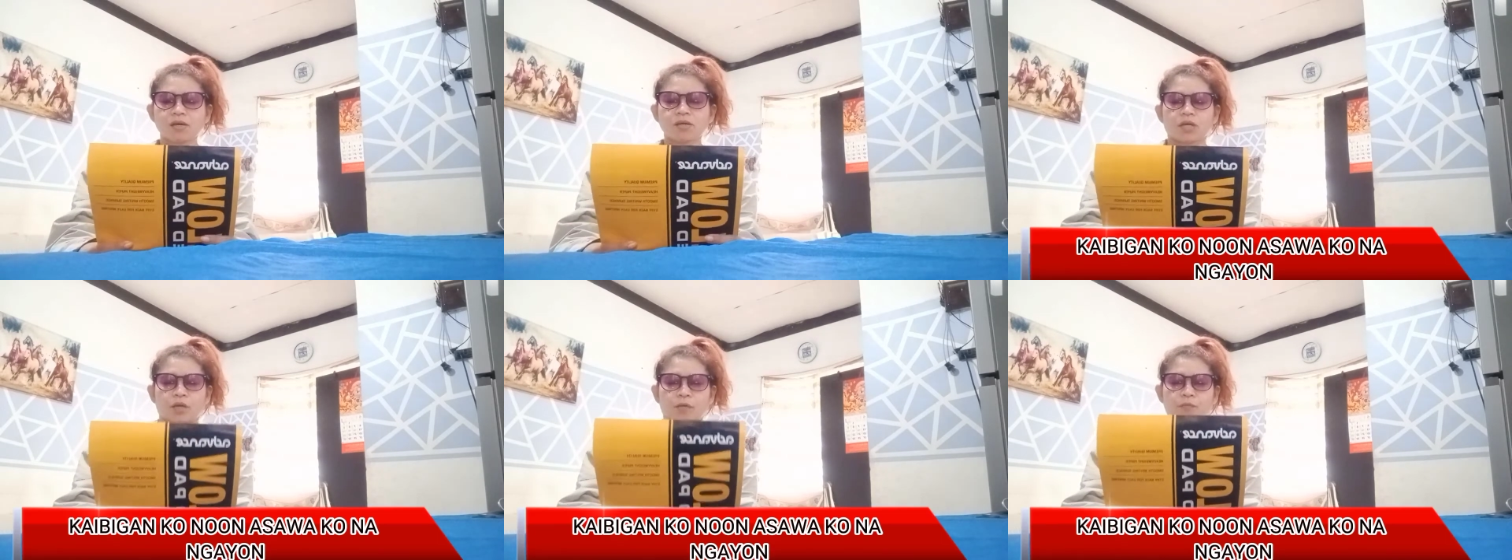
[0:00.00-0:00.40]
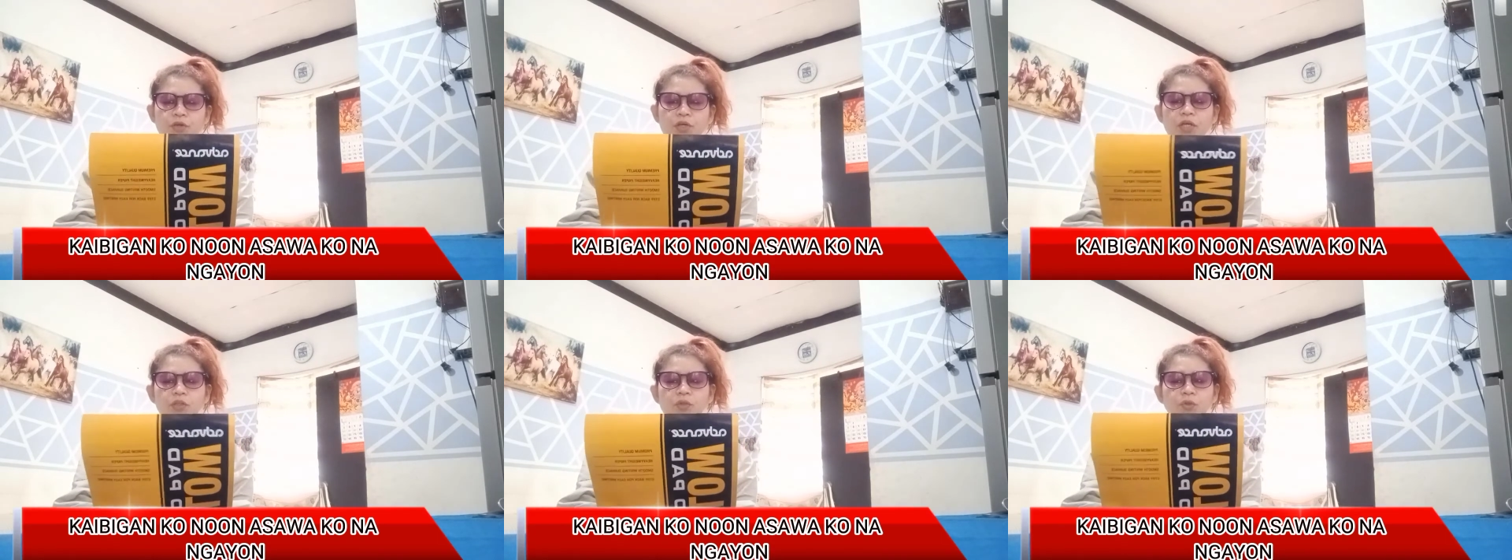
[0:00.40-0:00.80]

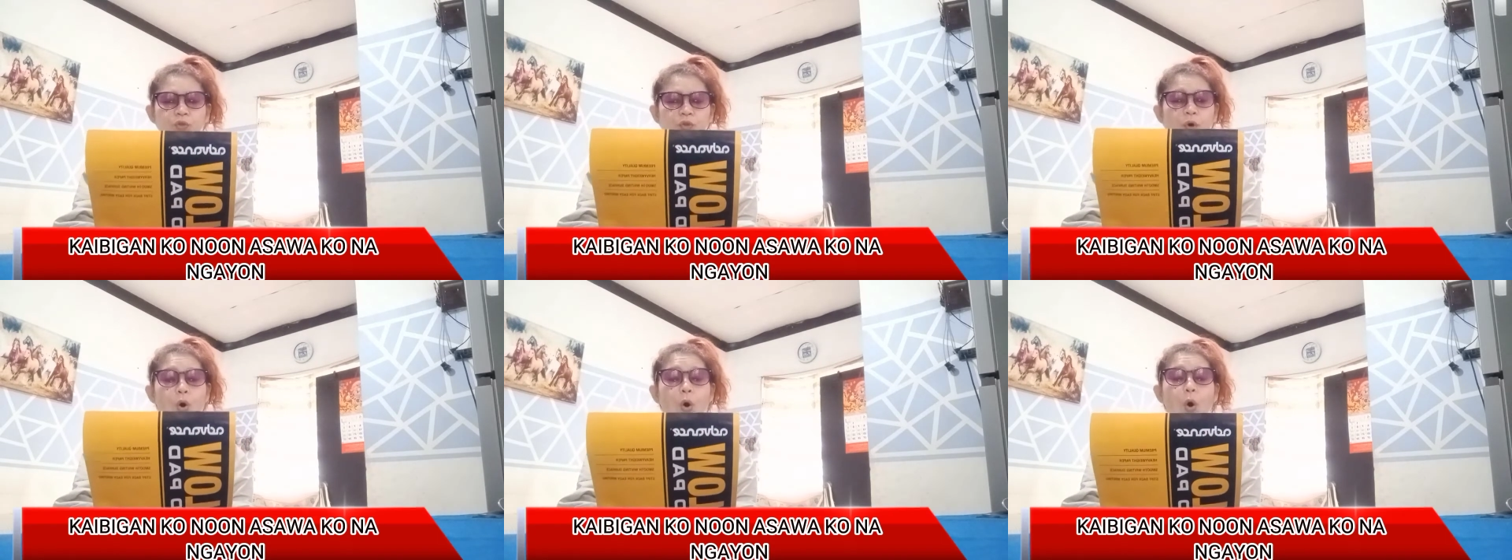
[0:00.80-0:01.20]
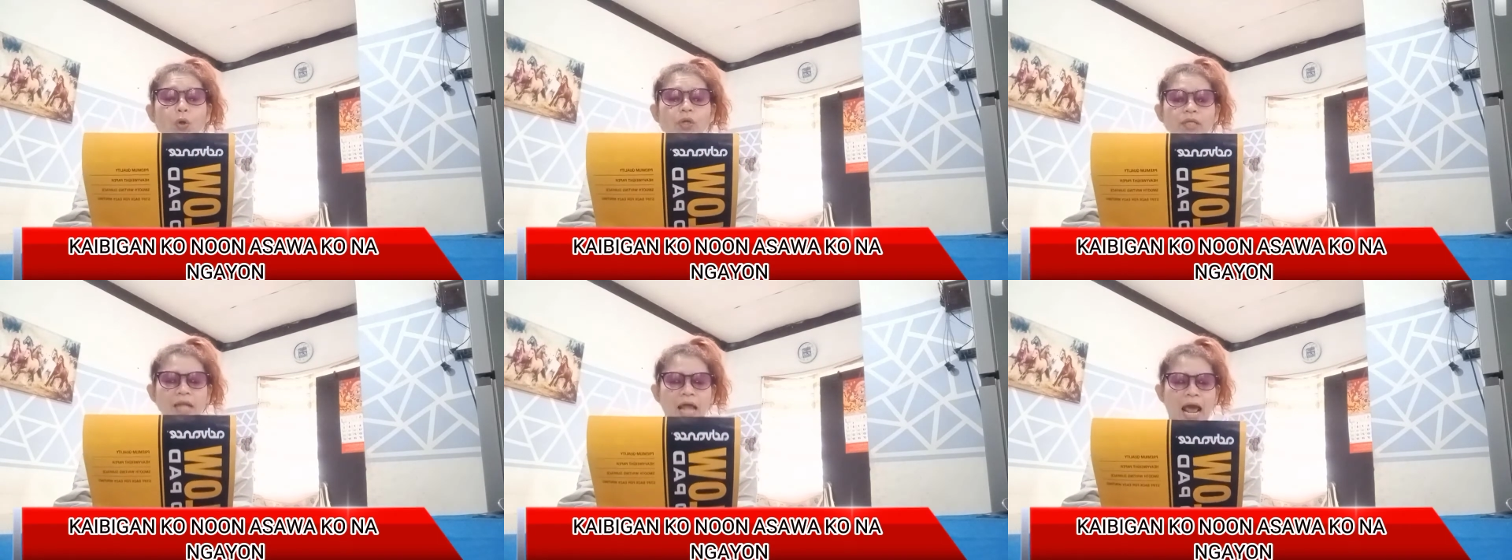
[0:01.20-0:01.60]
Kaibigan ko
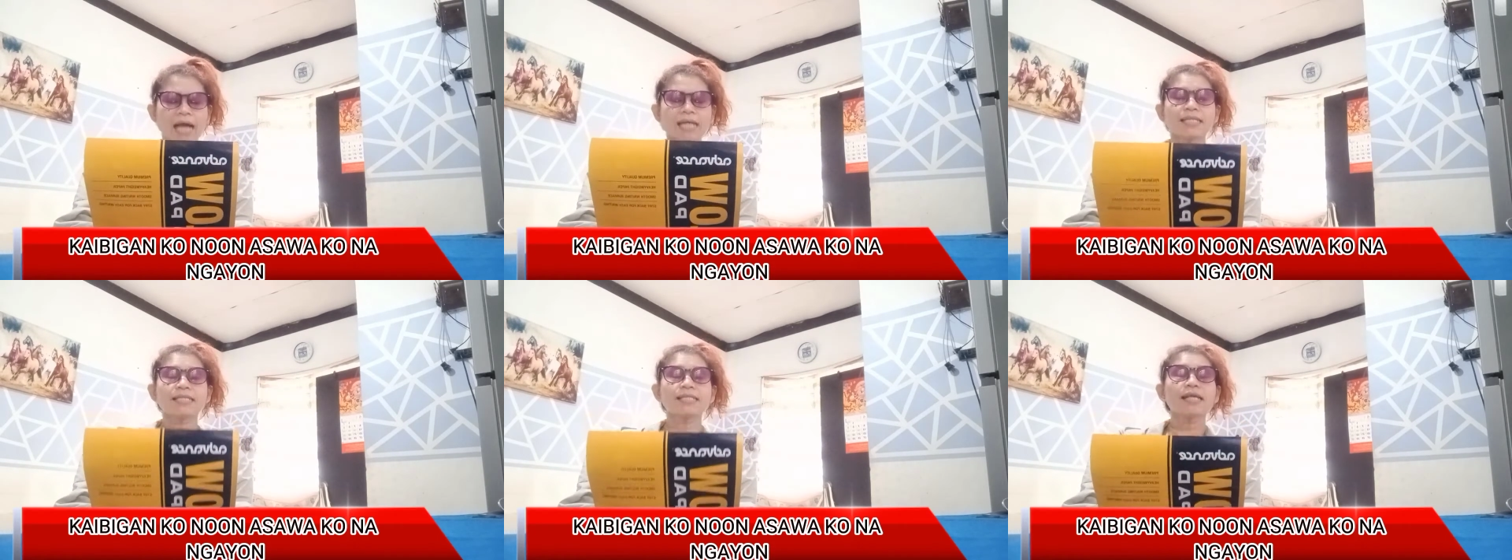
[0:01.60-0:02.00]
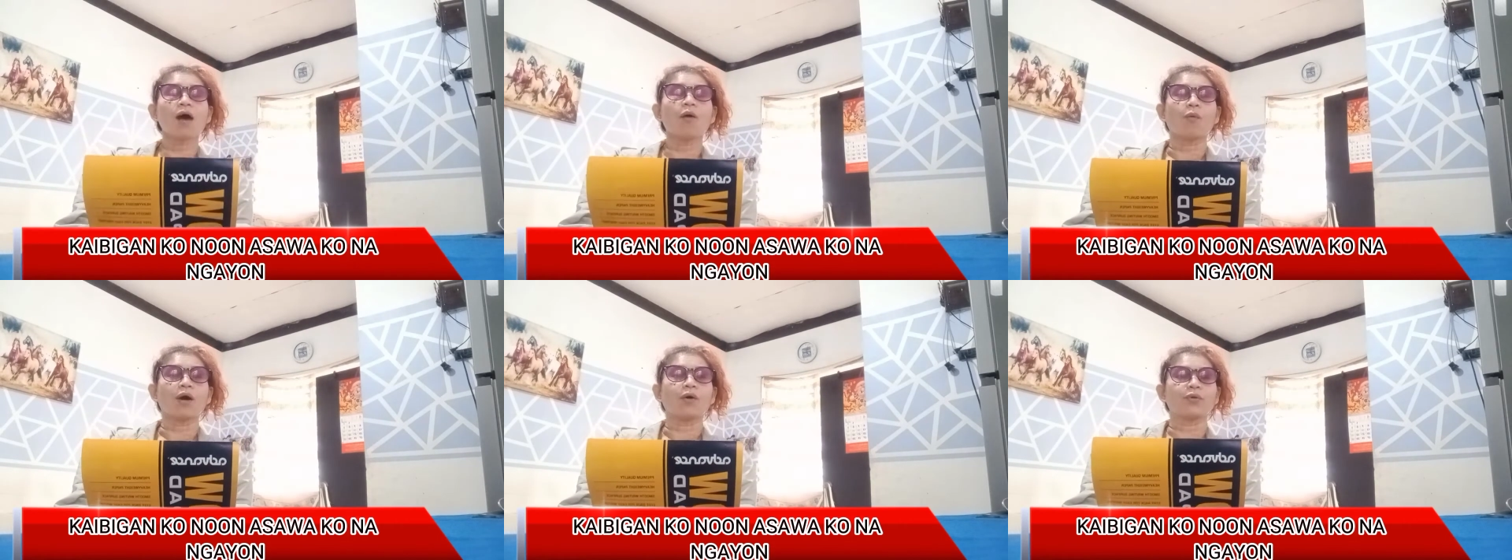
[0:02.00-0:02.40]
noon,
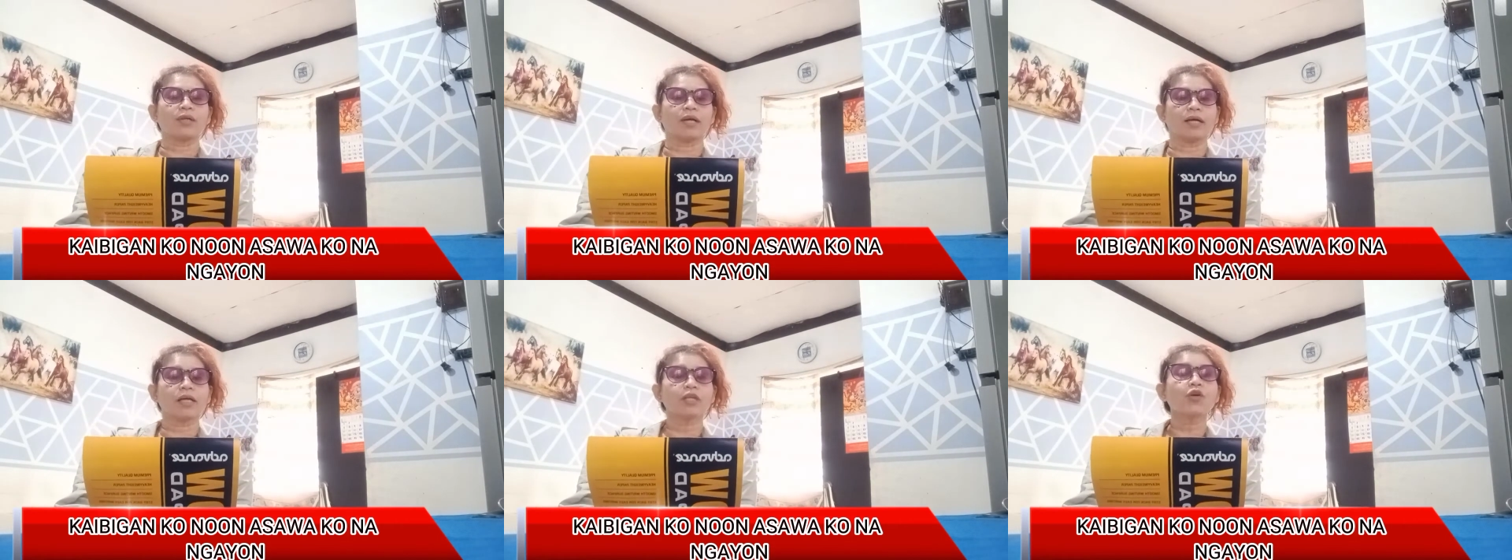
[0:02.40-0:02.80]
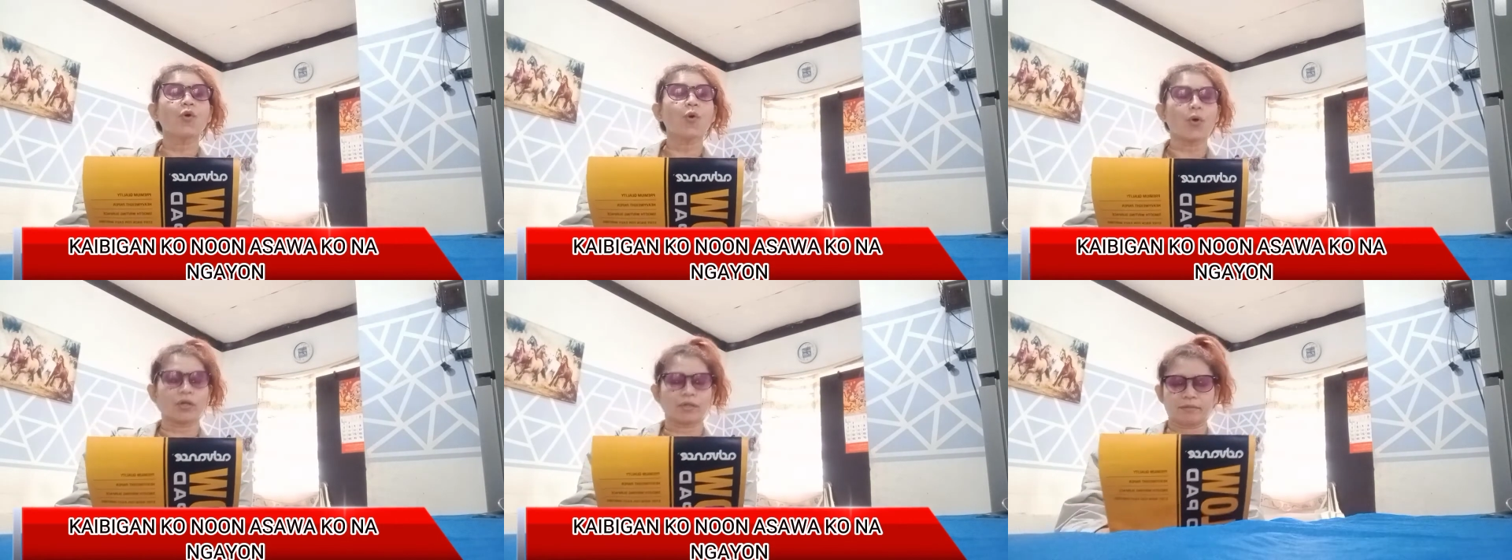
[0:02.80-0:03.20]
asawa ko na
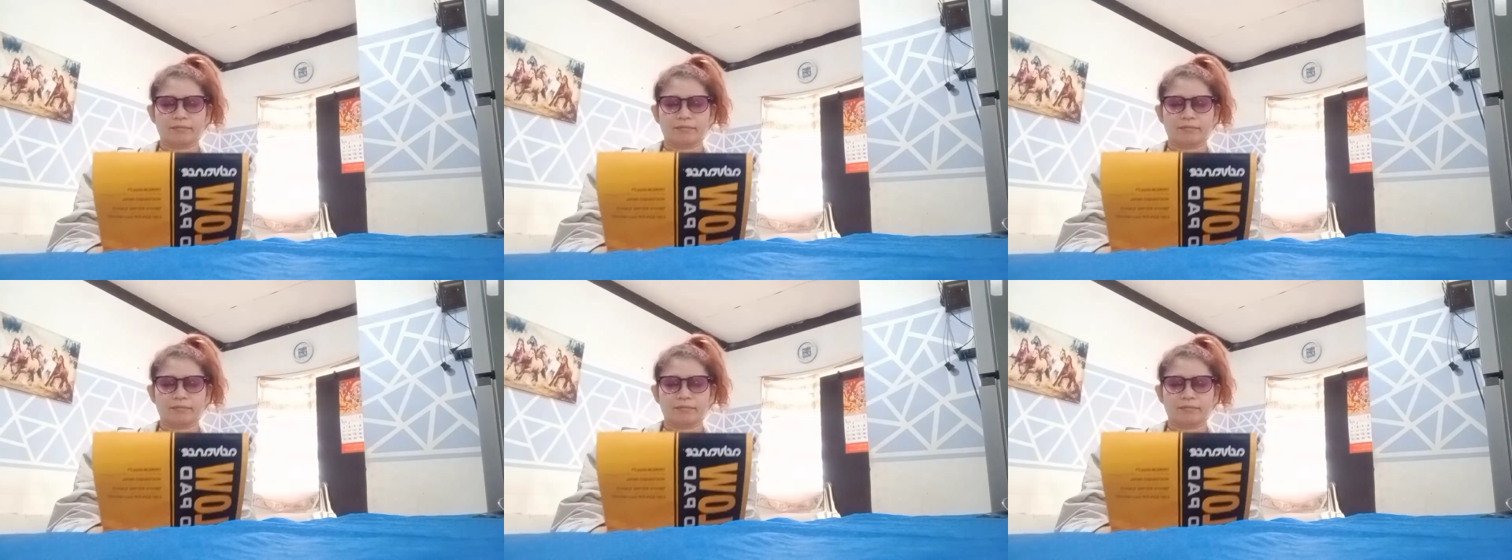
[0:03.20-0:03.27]
ngayon.